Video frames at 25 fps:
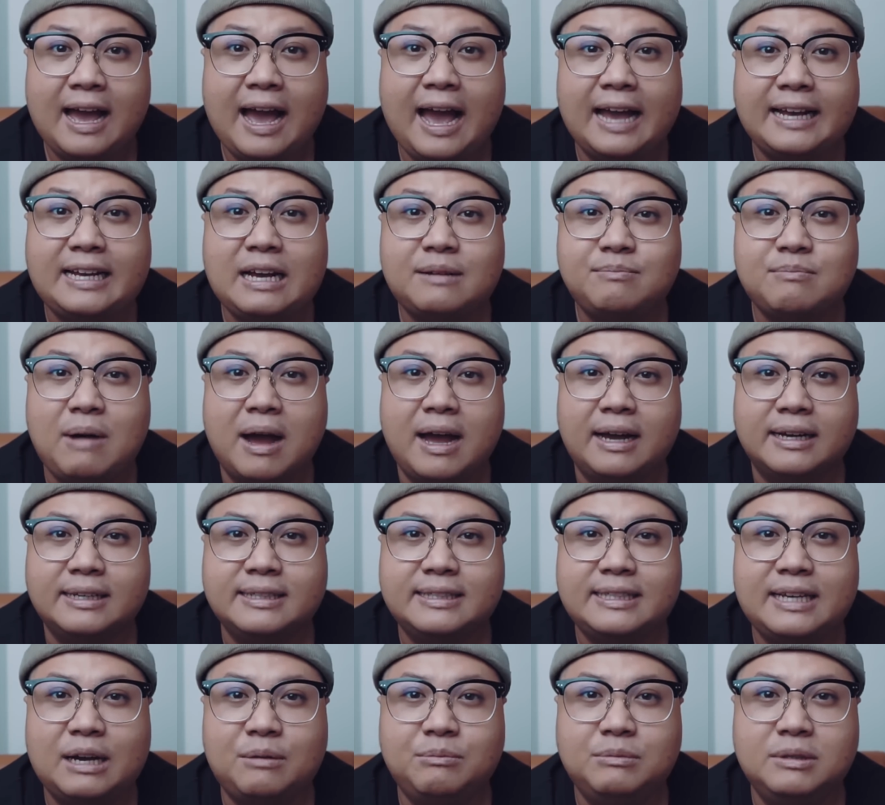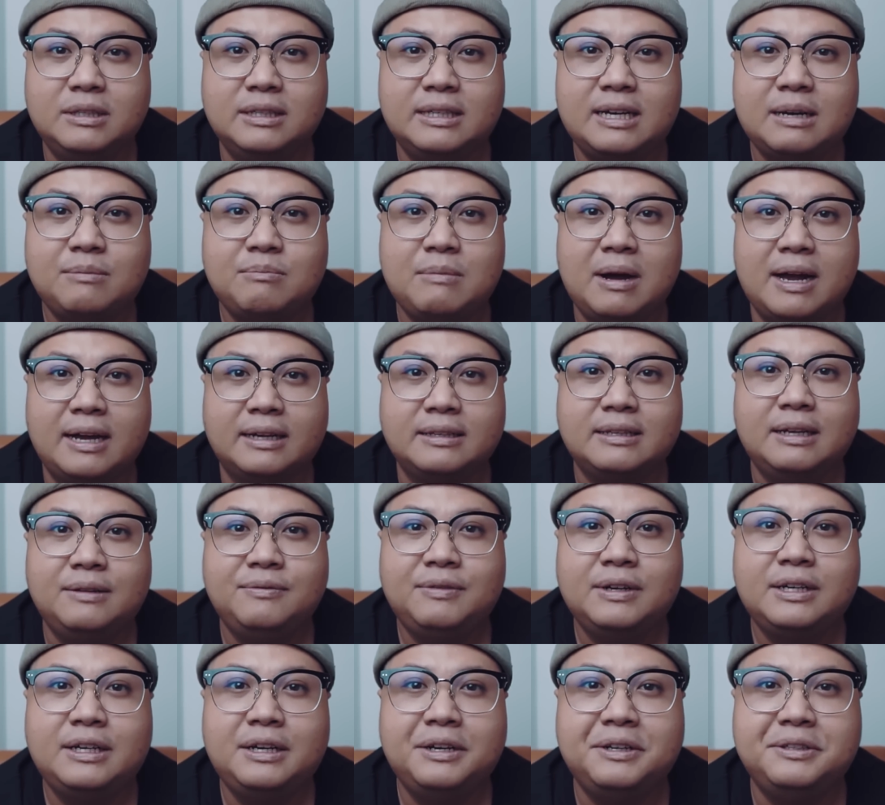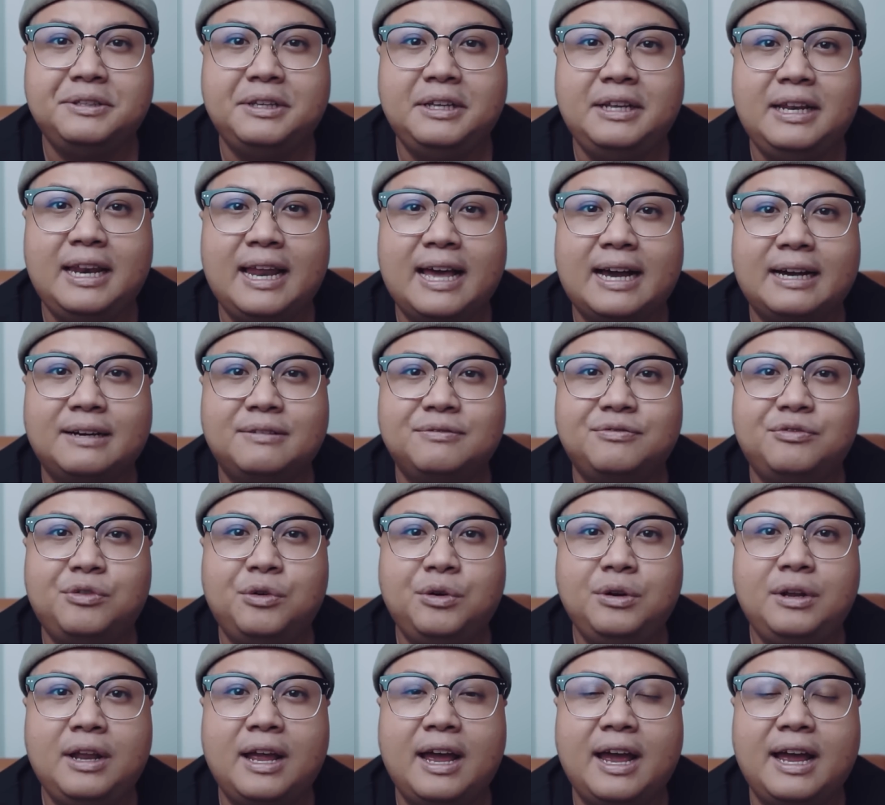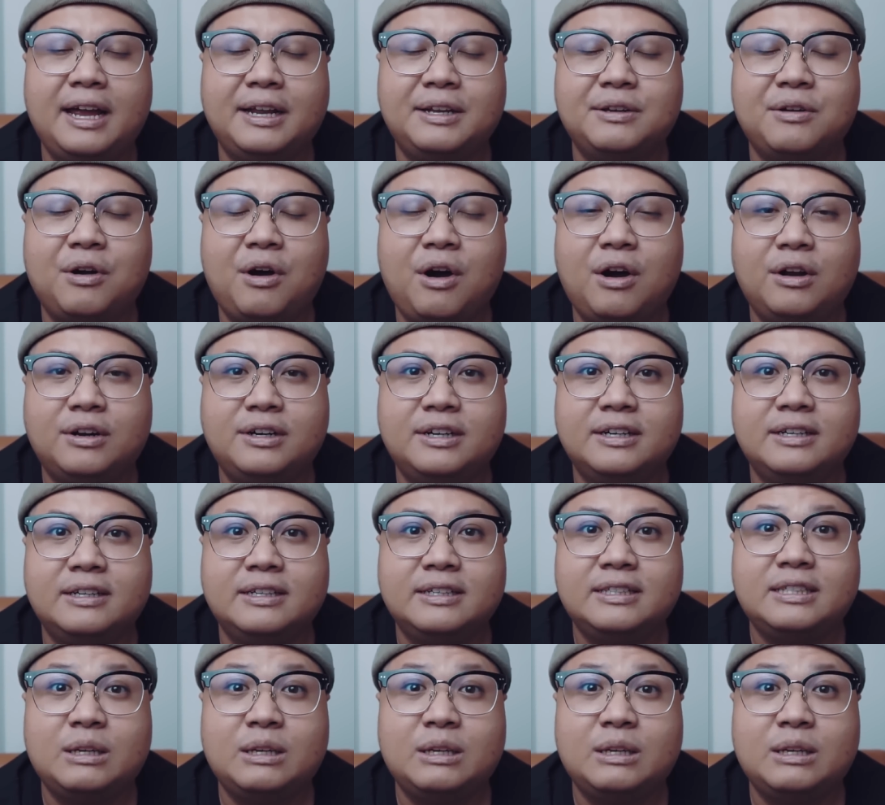Hi các bạn, chào mừng các bạn đến với kênh Đinh Lăng Food and Horror